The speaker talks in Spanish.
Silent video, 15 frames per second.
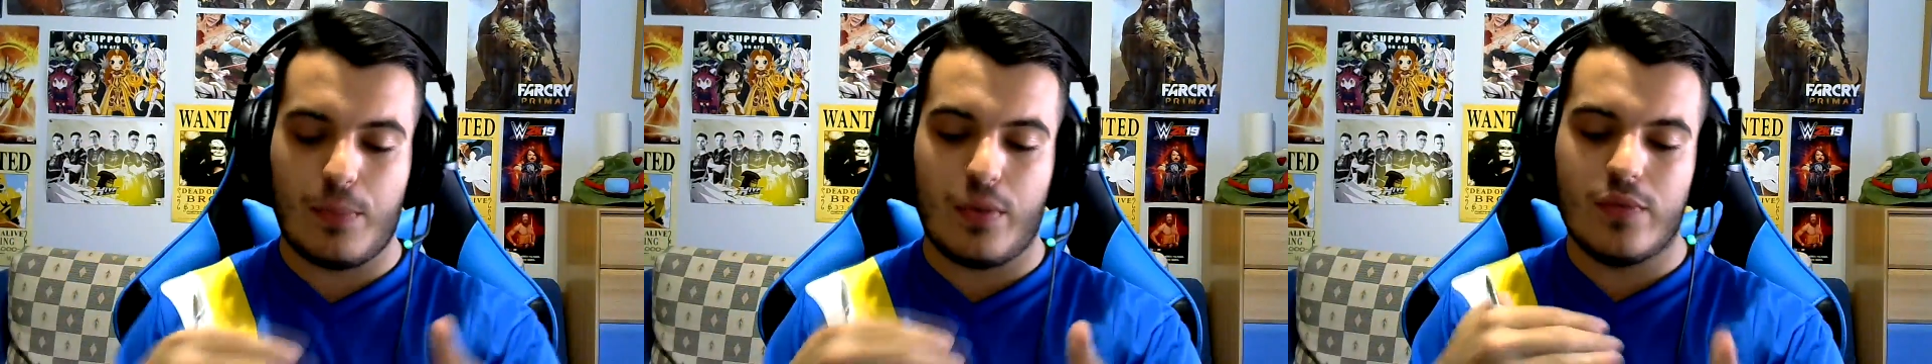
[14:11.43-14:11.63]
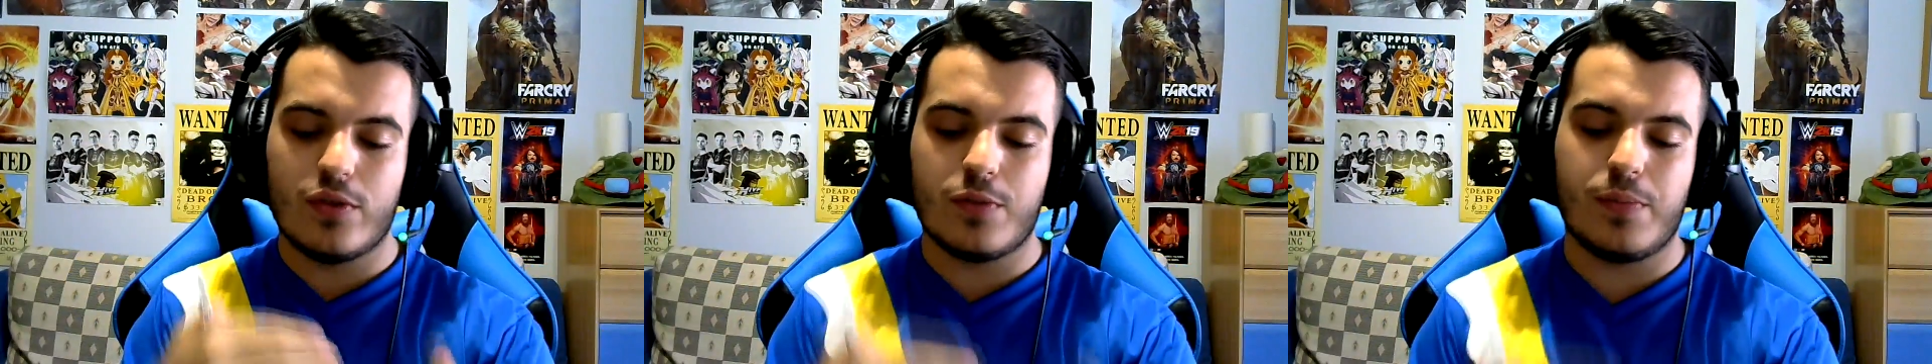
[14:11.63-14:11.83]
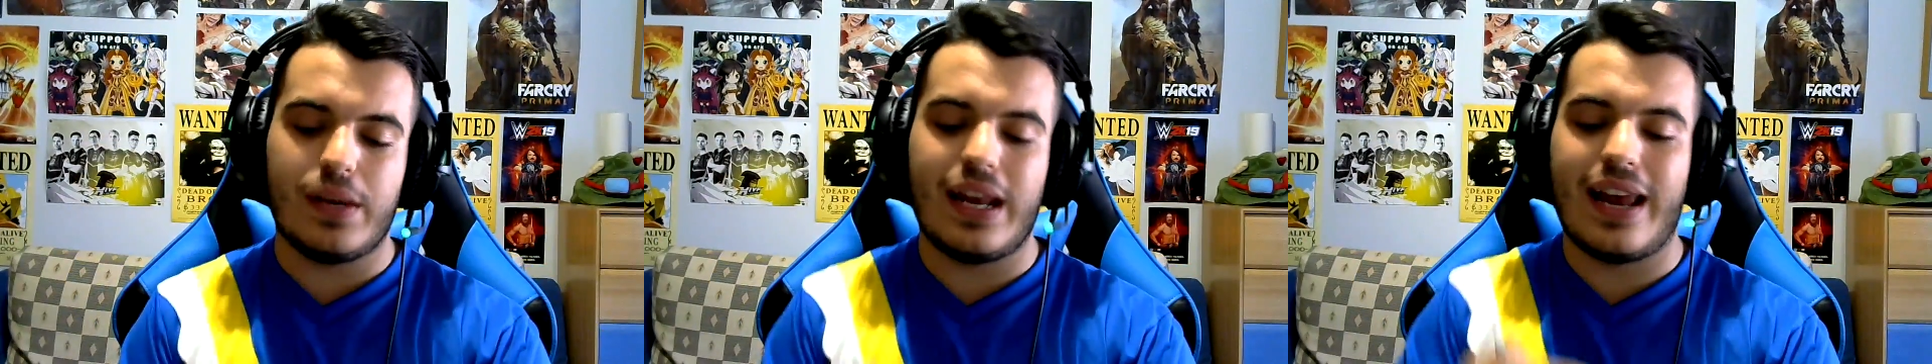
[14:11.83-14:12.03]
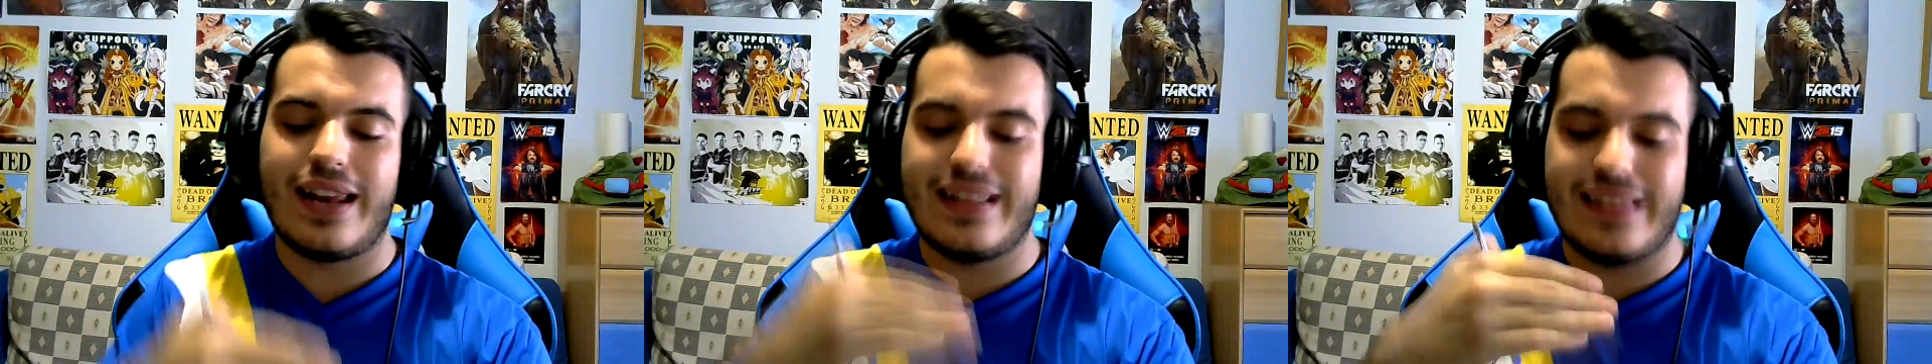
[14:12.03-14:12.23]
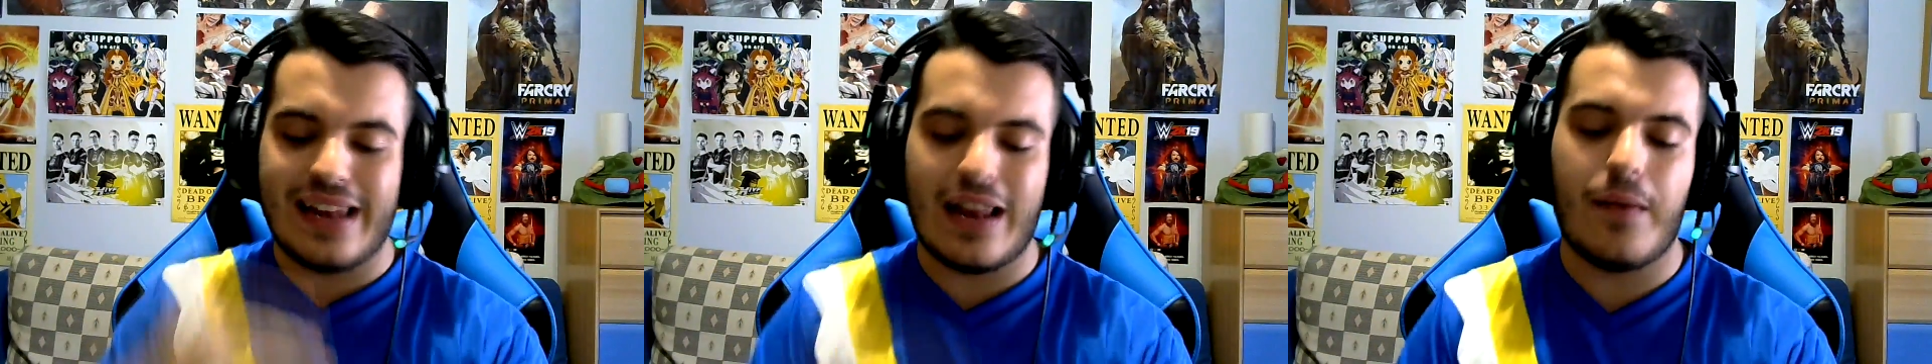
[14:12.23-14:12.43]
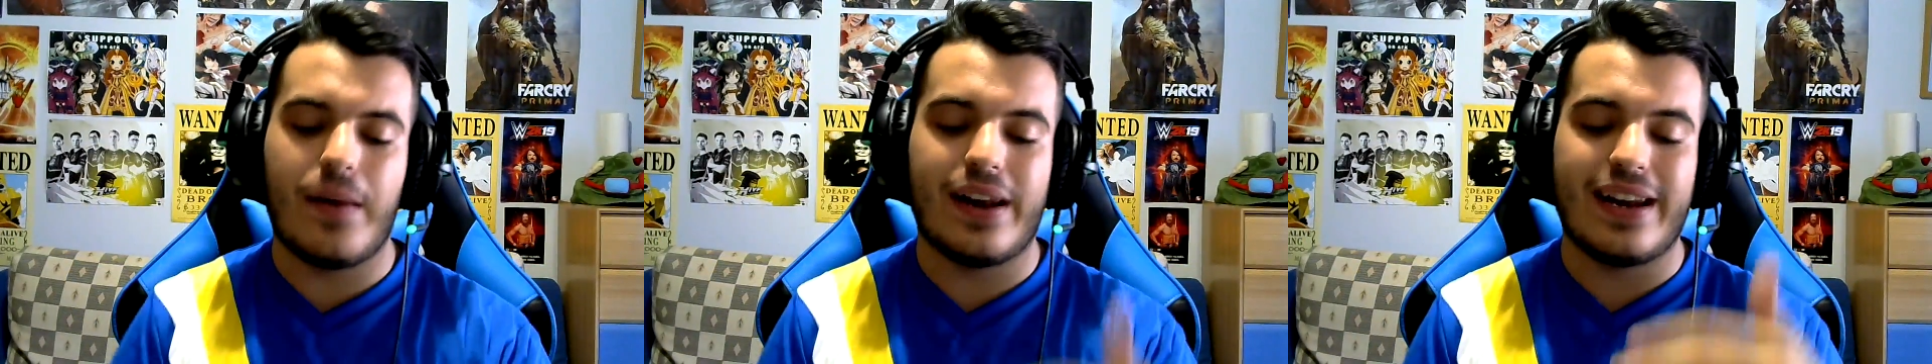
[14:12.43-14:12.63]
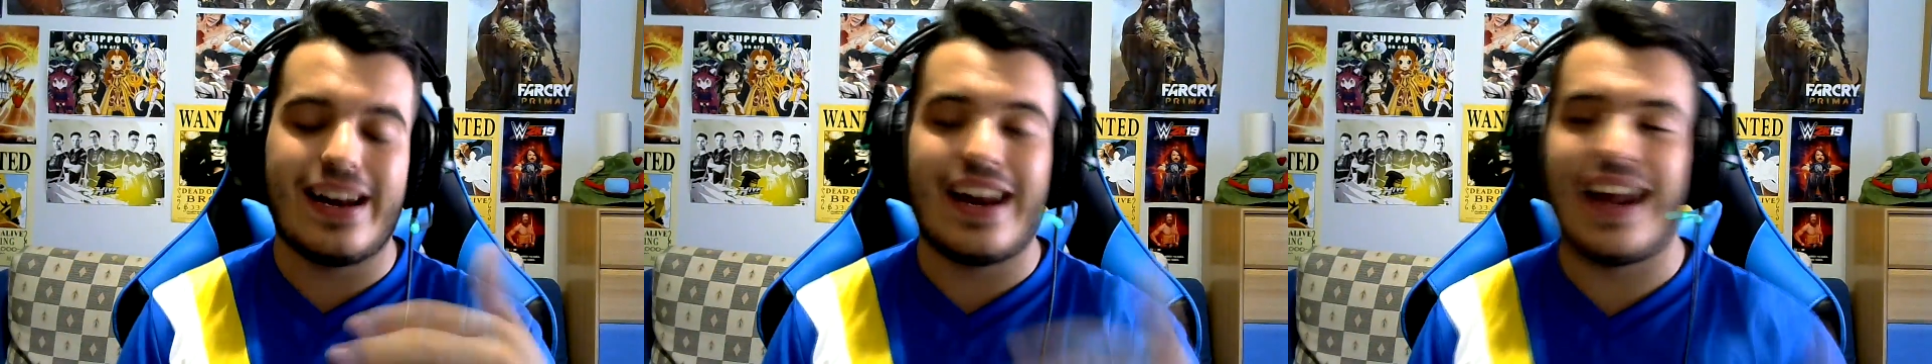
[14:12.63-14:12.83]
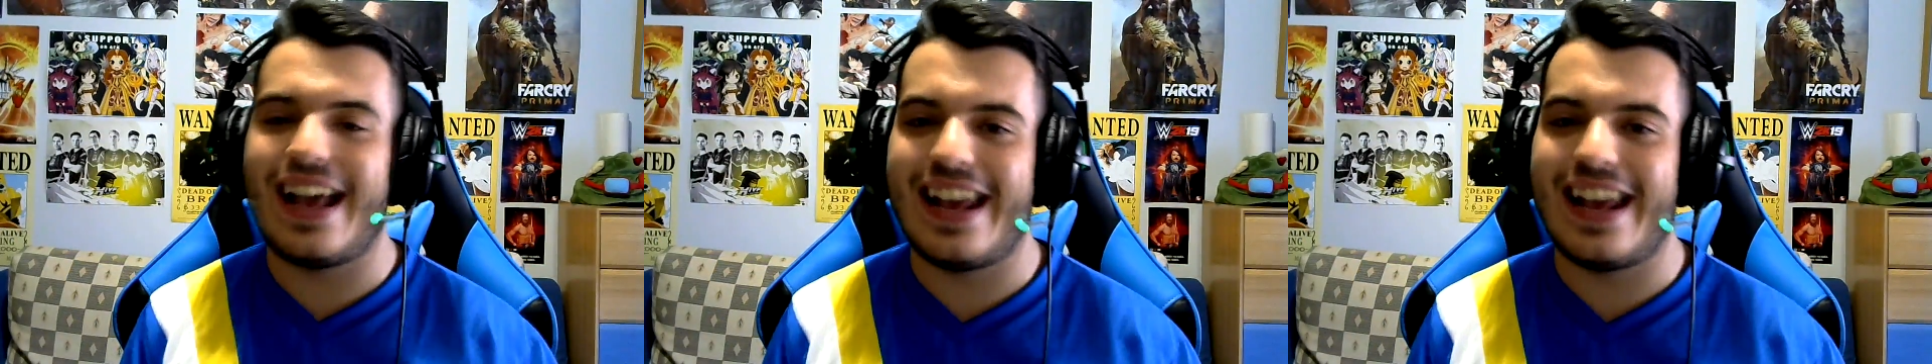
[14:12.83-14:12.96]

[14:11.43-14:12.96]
podemos pelear entre la barrera y la